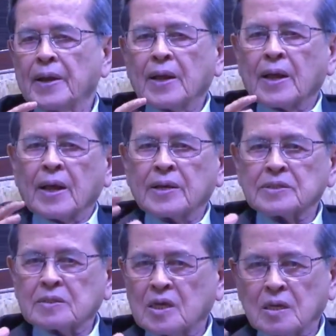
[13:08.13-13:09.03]
อัน
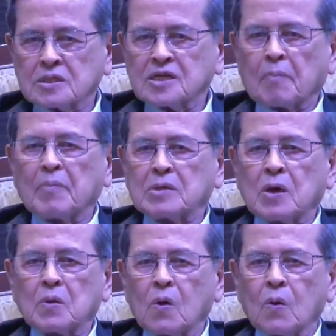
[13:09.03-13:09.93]
ที่เราสักไม่ต้องก
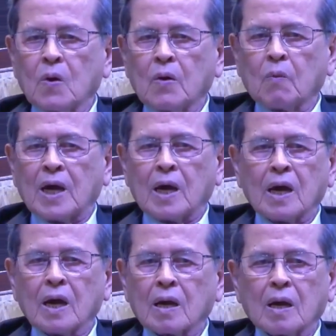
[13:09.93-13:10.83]
ลัวว่า
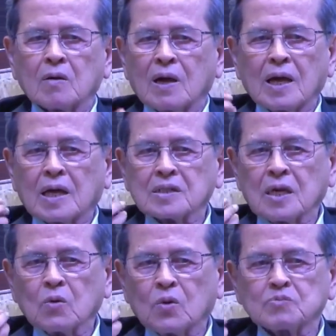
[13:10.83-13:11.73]
เขากำลังจะร
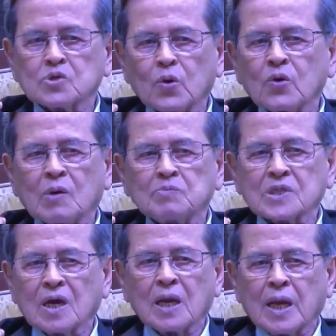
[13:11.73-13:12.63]
วมศูนย์เริ่มเสริม
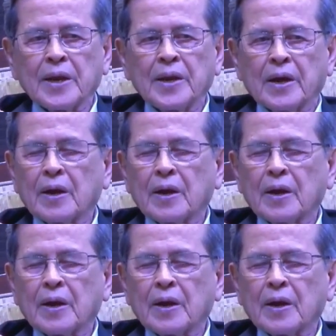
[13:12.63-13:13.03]
อะไรเนี่ย